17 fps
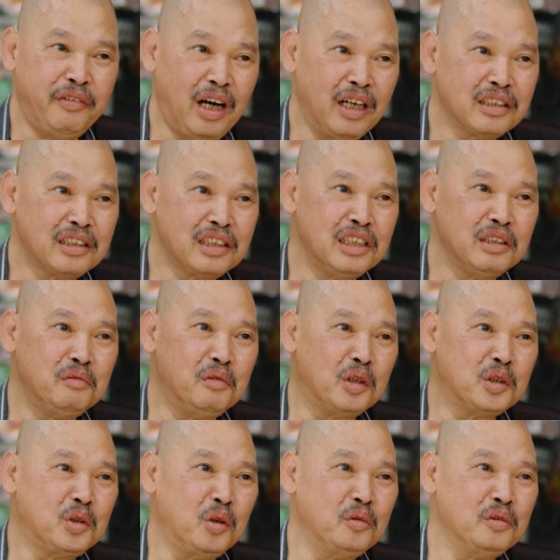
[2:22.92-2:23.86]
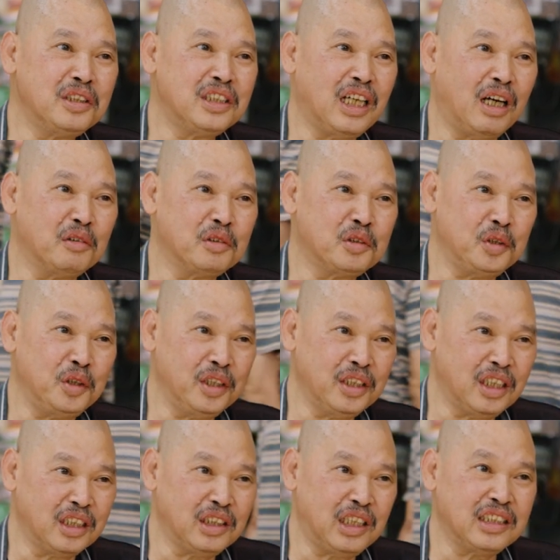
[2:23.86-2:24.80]
方是我从小学
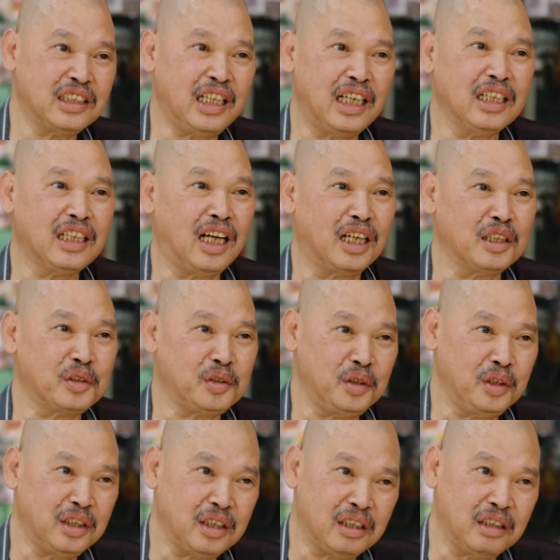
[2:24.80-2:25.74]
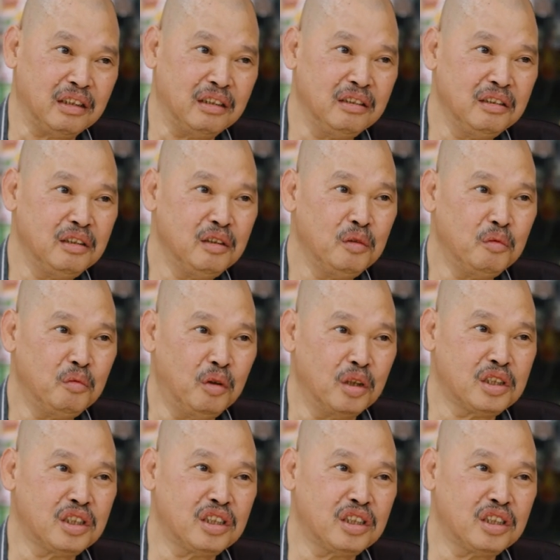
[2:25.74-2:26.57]
的，在香港学的。我